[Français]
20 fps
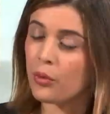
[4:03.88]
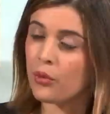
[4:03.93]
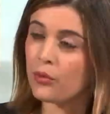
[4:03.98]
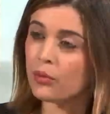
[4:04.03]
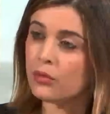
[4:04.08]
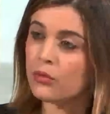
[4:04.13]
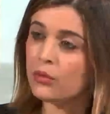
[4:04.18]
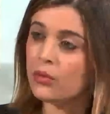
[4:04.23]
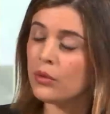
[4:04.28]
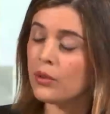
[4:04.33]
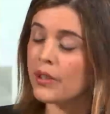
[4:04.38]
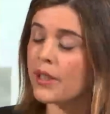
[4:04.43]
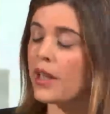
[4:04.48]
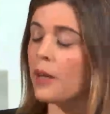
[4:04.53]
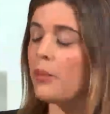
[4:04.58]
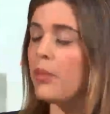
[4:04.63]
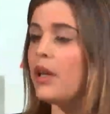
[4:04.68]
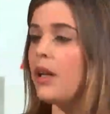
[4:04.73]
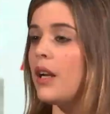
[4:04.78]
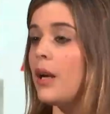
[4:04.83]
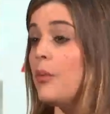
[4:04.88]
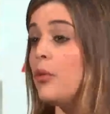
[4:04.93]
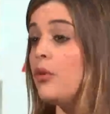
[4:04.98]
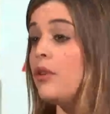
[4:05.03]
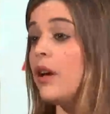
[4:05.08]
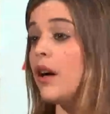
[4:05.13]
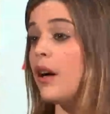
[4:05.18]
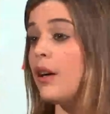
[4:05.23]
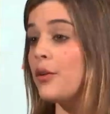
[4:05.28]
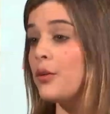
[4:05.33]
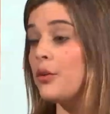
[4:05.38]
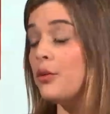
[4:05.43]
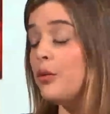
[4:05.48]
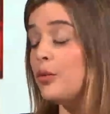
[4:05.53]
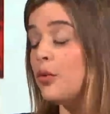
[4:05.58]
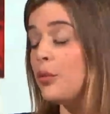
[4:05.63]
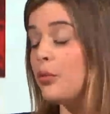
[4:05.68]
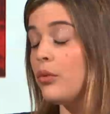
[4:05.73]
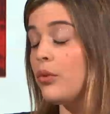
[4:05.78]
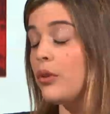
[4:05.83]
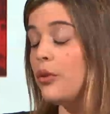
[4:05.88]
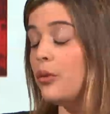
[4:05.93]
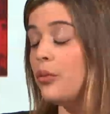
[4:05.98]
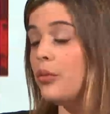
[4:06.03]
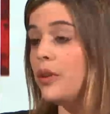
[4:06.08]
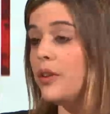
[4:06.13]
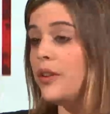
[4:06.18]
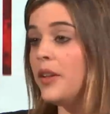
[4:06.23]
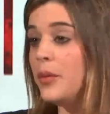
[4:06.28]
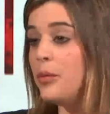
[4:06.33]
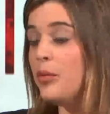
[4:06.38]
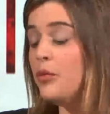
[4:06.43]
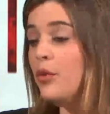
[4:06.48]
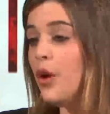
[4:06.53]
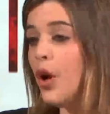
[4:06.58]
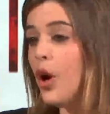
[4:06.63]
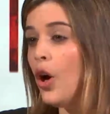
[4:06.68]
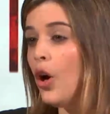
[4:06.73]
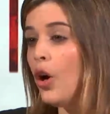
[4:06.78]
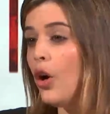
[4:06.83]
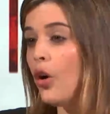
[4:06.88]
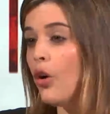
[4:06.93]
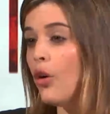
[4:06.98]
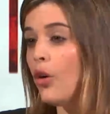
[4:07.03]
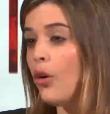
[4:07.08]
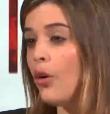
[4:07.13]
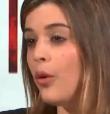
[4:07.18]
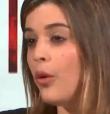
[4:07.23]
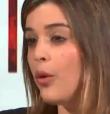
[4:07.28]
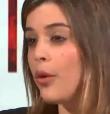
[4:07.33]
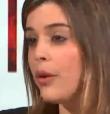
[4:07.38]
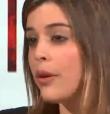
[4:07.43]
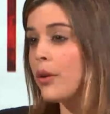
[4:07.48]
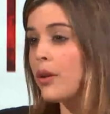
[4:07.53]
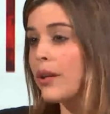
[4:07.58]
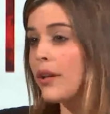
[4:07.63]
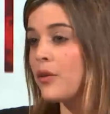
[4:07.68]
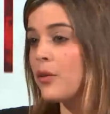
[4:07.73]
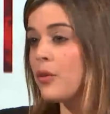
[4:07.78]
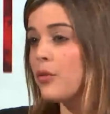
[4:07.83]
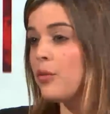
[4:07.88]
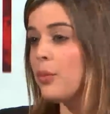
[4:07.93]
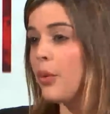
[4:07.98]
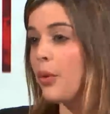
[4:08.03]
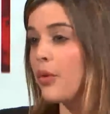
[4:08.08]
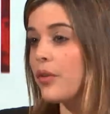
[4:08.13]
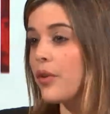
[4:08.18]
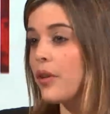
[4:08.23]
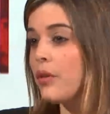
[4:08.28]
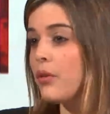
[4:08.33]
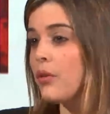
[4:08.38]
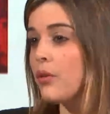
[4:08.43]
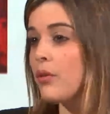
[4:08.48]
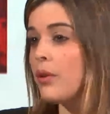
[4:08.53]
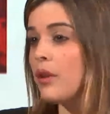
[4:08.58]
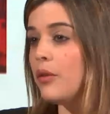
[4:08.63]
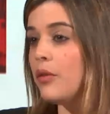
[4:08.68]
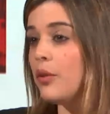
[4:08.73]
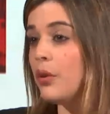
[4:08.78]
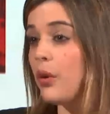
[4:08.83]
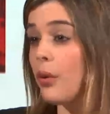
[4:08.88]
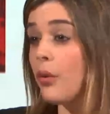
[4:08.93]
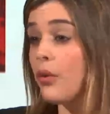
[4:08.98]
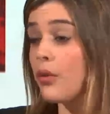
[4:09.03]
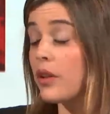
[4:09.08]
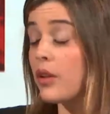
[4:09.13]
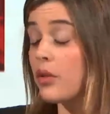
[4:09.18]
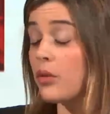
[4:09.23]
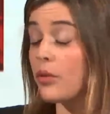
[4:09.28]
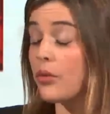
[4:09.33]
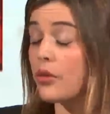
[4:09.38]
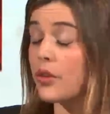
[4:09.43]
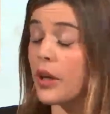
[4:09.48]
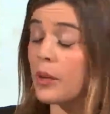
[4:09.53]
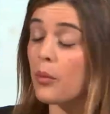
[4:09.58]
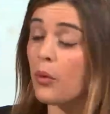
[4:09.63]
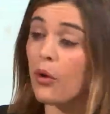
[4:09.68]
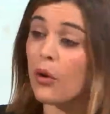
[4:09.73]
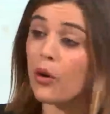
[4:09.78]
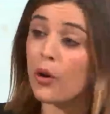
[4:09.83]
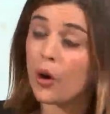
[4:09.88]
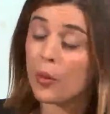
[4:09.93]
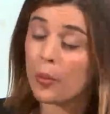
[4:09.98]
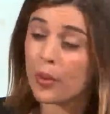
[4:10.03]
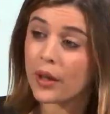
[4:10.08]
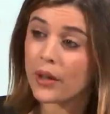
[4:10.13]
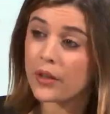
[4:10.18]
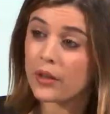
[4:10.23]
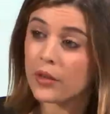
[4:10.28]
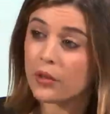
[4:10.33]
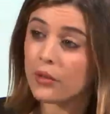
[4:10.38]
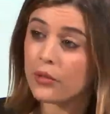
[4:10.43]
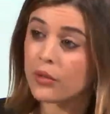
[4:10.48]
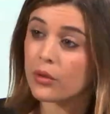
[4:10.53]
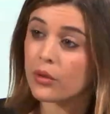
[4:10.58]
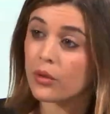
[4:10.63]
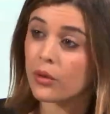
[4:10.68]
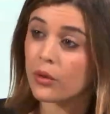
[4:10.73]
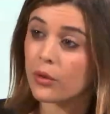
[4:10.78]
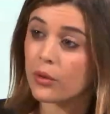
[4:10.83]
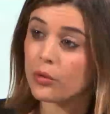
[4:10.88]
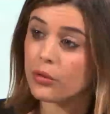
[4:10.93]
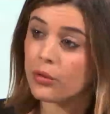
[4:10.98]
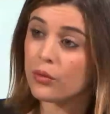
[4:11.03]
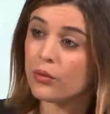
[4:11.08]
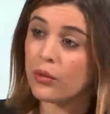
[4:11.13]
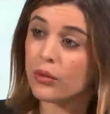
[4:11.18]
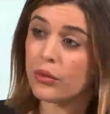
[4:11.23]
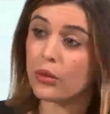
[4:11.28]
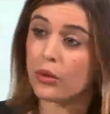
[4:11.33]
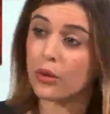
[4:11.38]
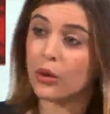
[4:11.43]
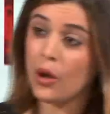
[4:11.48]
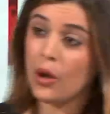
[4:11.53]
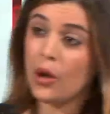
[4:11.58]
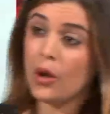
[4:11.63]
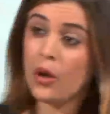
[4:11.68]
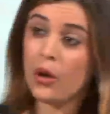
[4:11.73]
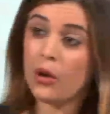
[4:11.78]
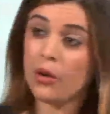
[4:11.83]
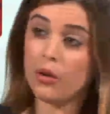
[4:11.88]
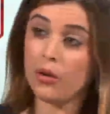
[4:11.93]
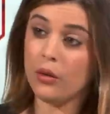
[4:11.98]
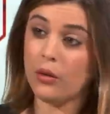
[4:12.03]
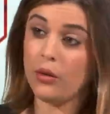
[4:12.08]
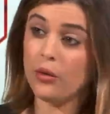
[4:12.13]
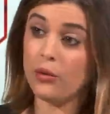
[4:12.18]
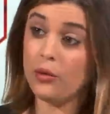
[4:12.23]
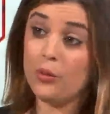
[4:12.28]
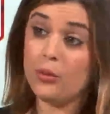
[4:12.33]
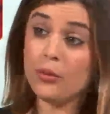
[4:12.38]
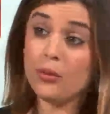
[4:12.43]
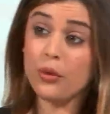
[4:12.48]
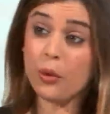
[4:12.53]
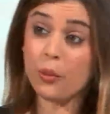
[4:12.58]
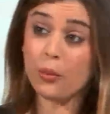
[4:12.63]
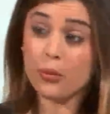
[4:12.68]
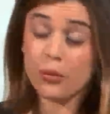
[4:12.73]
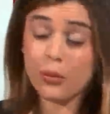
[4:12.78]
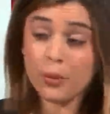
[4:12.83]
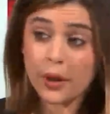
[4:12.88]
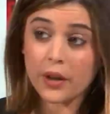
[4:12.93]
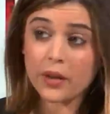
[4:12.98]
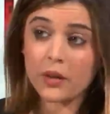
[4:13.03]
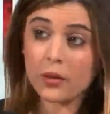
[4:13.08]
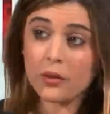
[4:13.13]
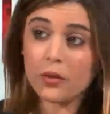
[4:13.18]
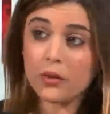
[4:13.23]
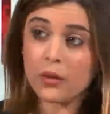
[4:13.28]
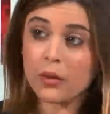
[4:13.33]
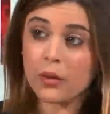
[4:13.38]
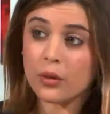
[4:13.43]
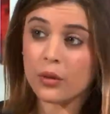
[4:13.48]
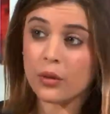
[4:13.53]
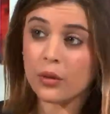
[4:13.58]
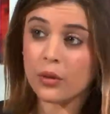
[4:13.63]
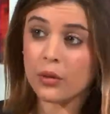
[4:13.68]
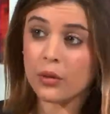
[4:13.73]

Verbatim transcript: pour vous qui appelez à la modération depuis, depuis le début, euh, qu'est-ce que vous pensez de, des violences qui sont finalement encore présentes, souvent de plus en plus présentes